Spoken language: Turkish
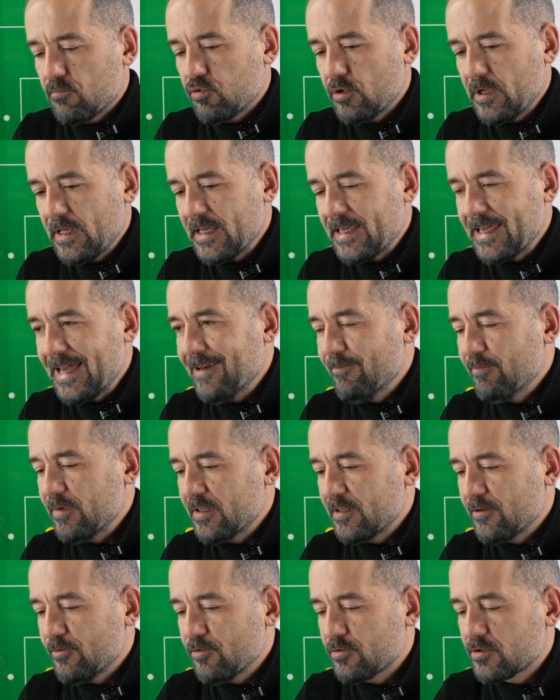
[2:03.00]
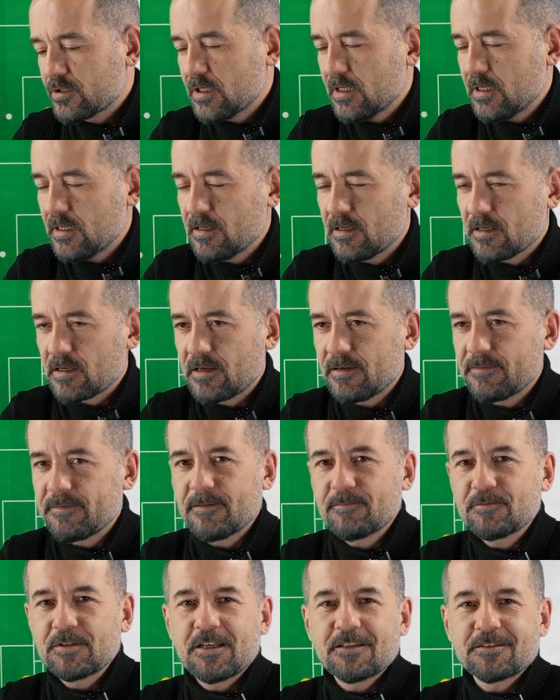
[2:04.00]
Buraya gelmeden önce
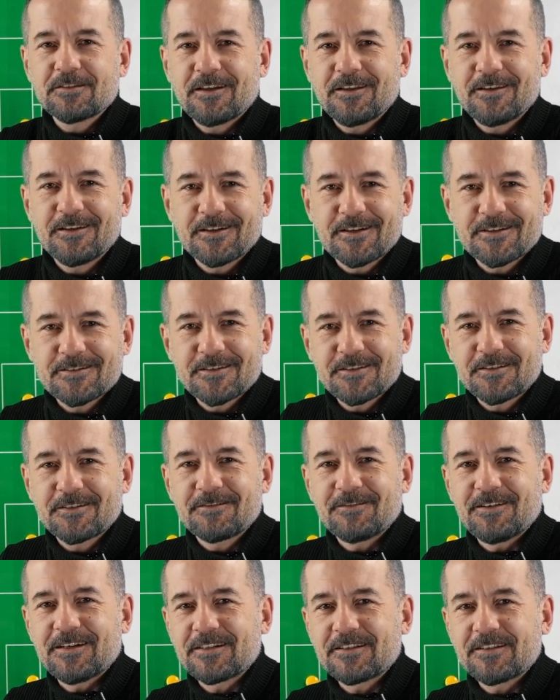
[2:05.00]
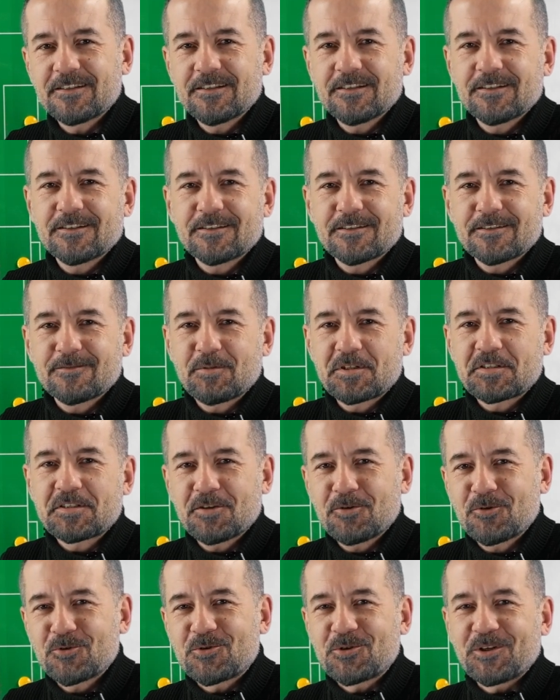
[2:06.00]
kafamda Antalya kazanır vardı
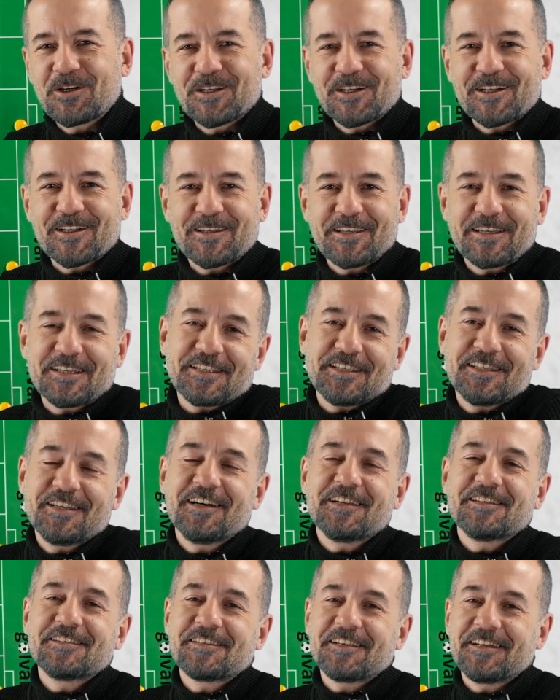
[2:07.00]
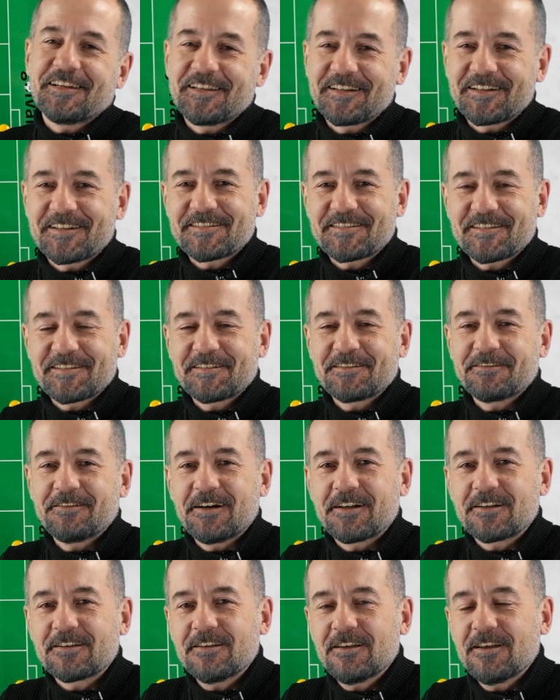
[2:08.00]
masaya oturana kadar yine Antalya kazanır
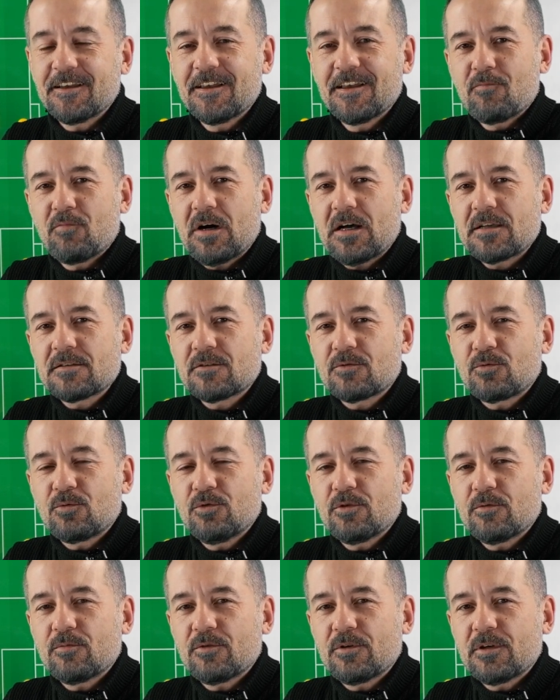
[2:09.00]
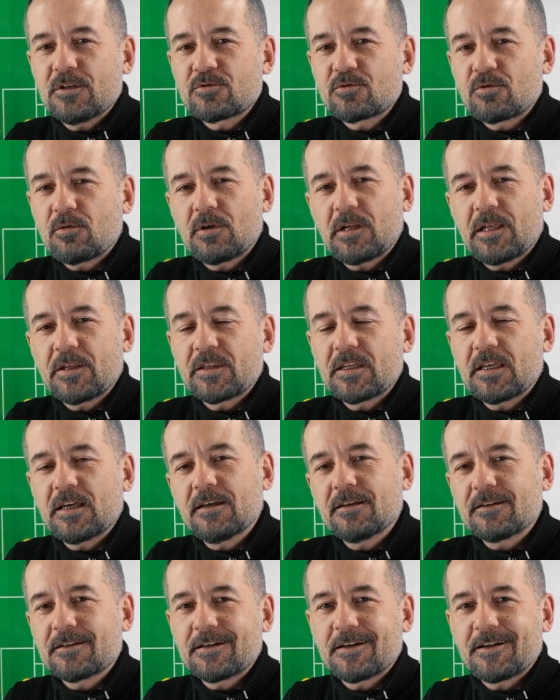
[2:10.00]
vardı. Bazen oluyor böyle son
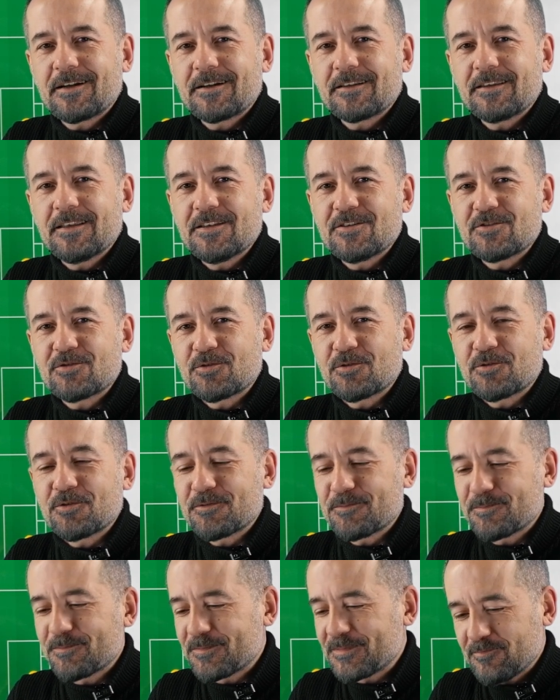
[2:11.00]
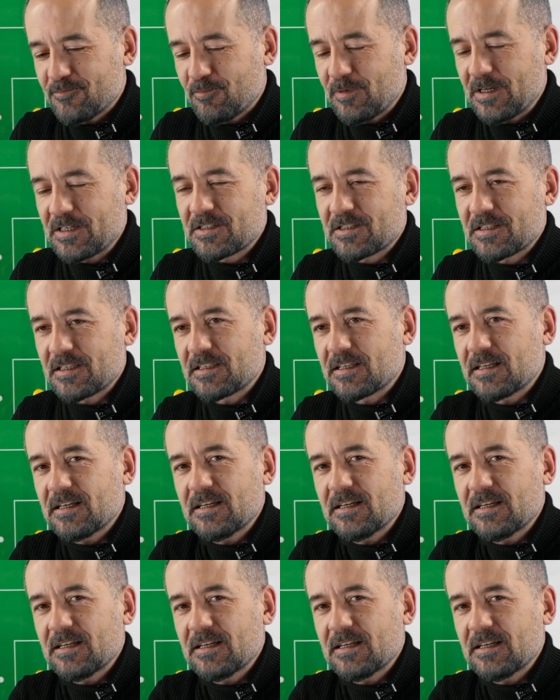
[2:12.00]
anda karar değiştiriyorum. Bu maçta